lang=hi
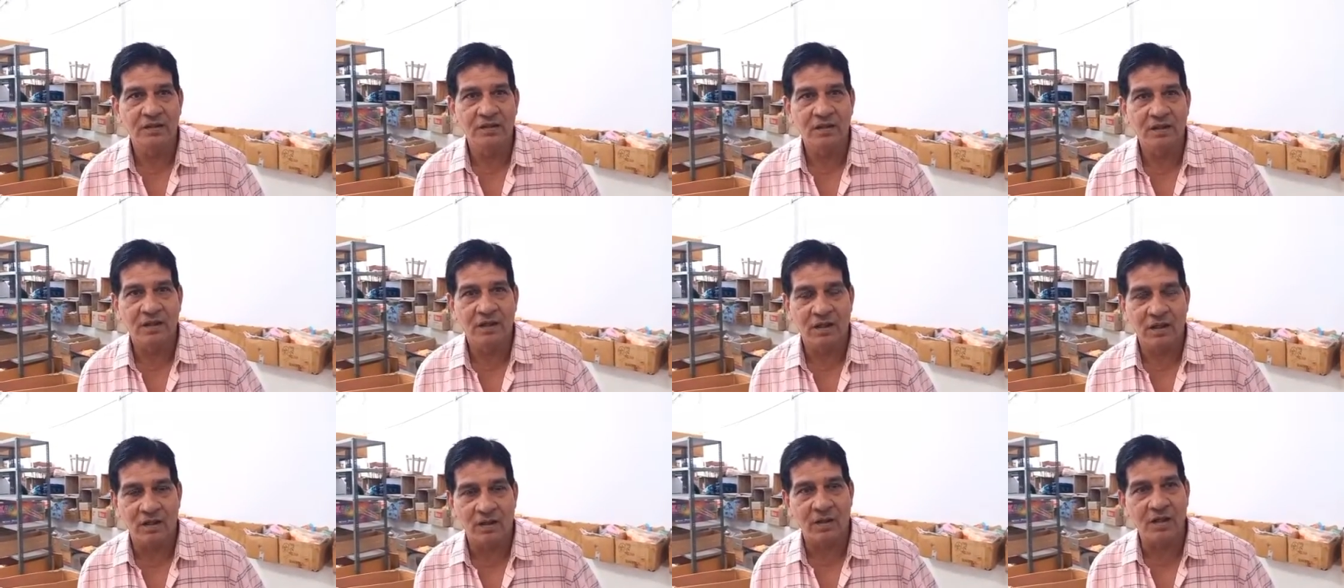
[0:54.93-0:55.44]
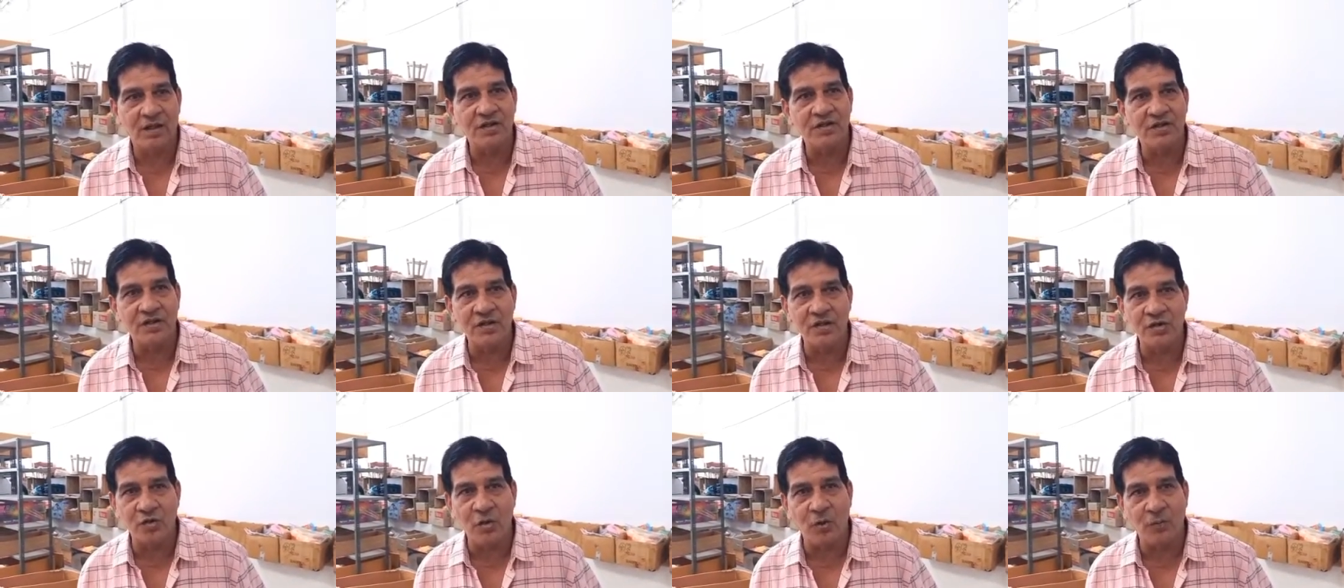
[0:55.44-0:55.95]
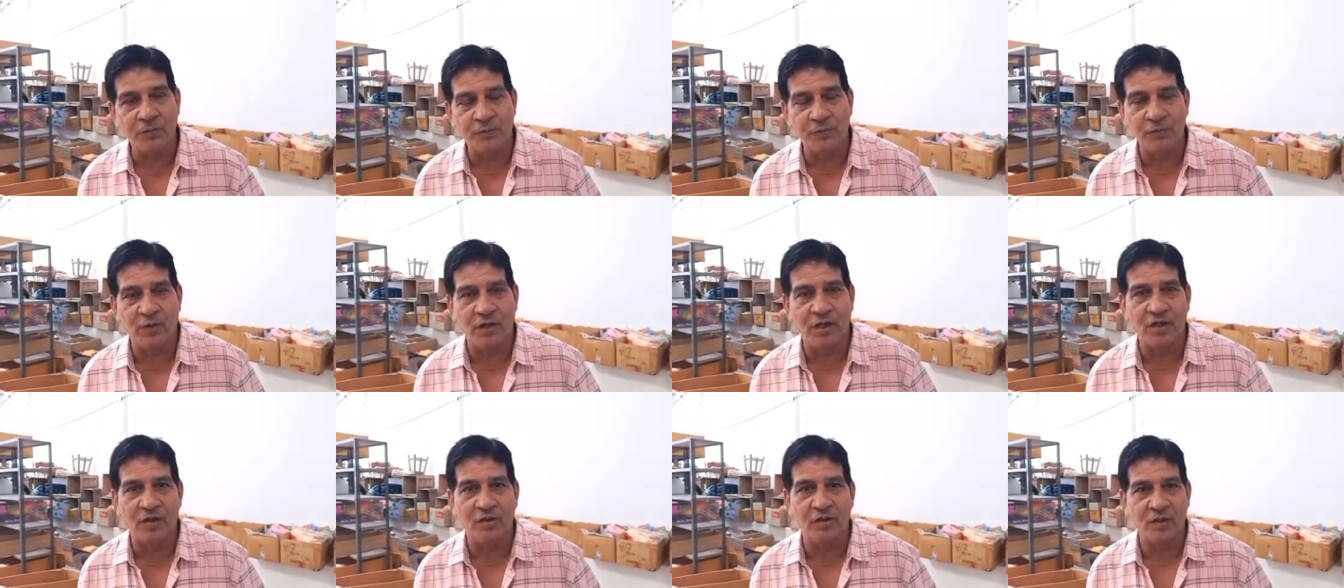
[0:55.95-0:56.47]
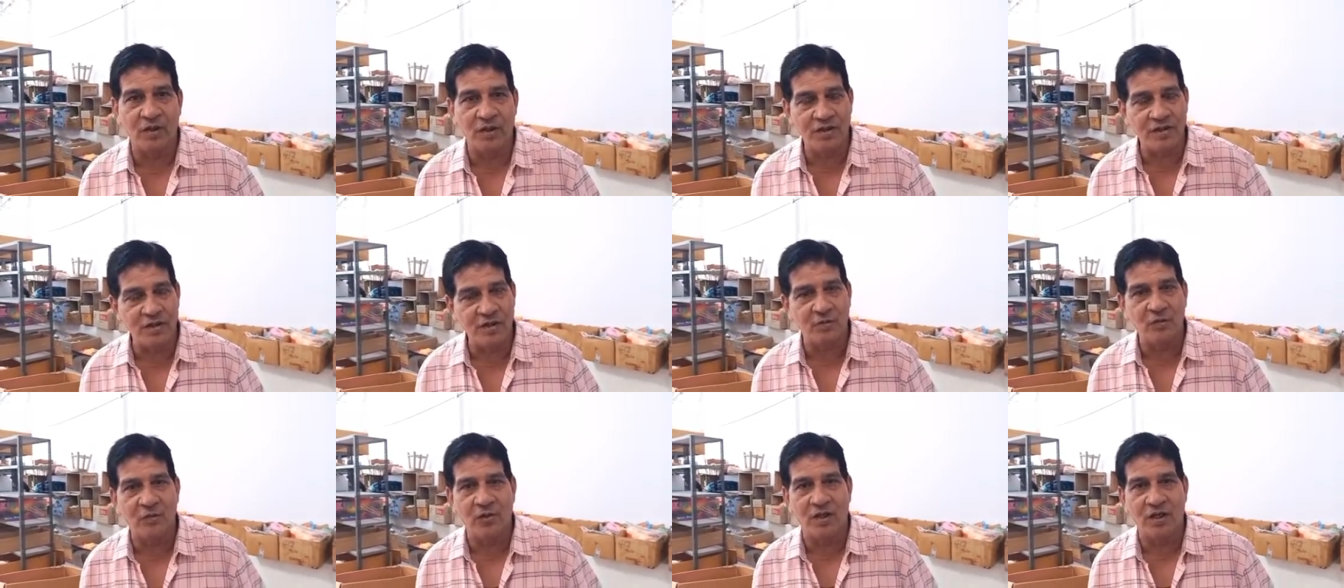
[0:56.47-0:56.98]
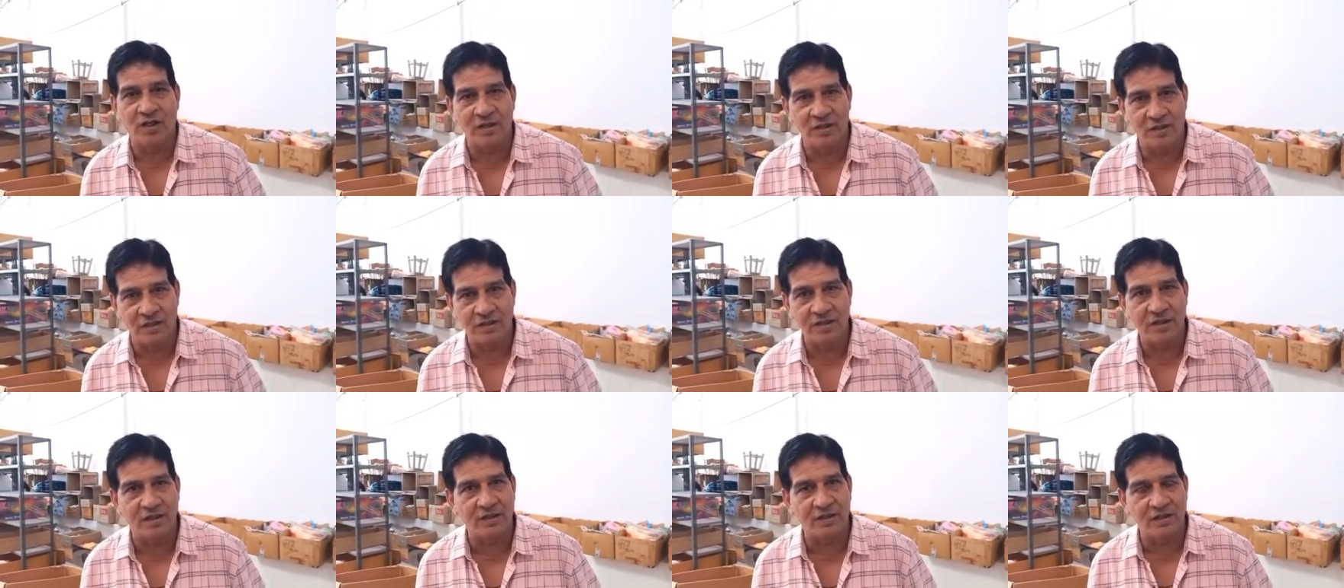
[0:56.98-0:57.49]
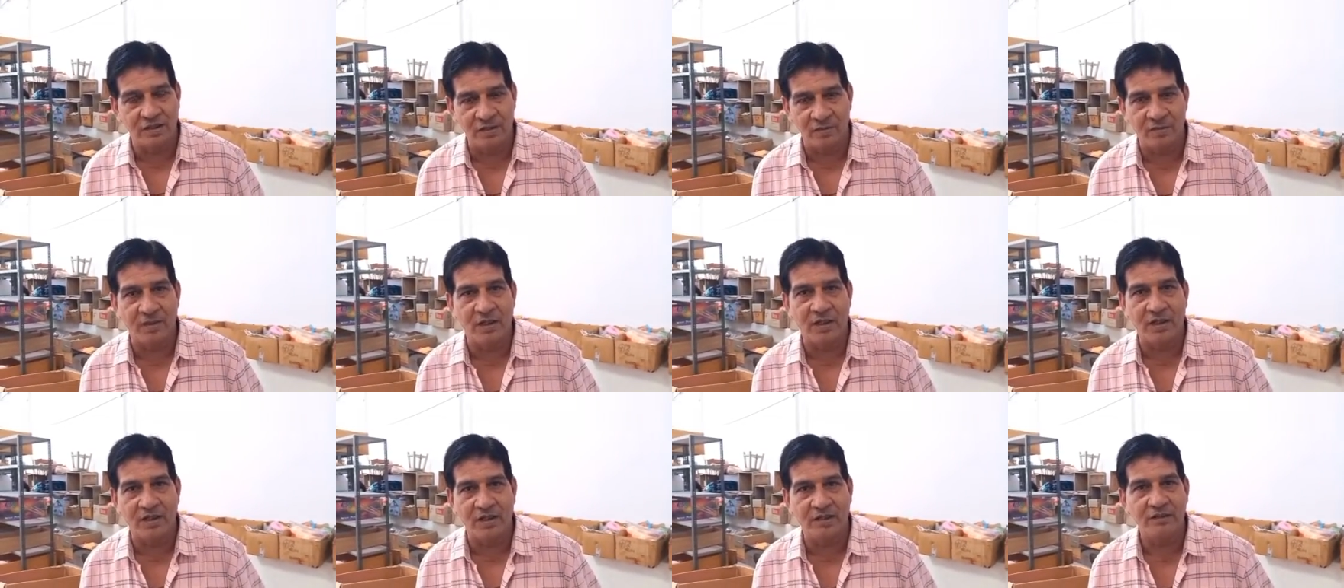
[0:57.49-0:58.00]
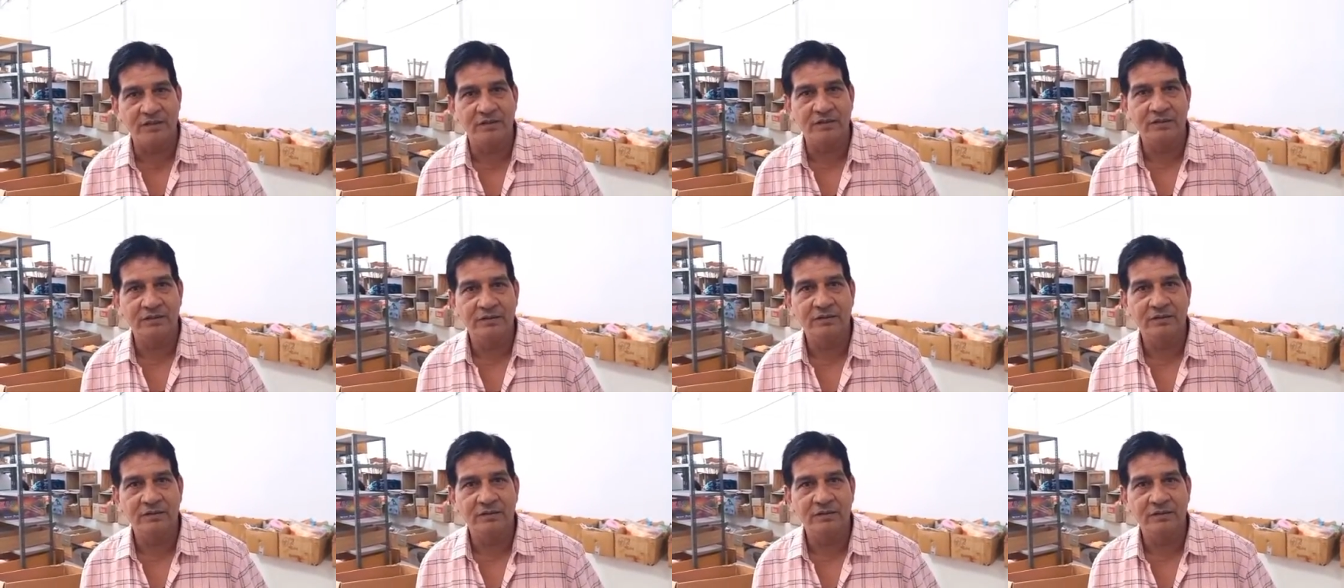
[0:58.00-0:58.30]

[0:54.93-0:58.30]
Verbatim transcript: आ रही है अच्छी सॉफ्ट वाली और अच्छी गुलाल की ज़्यादा डिमांड है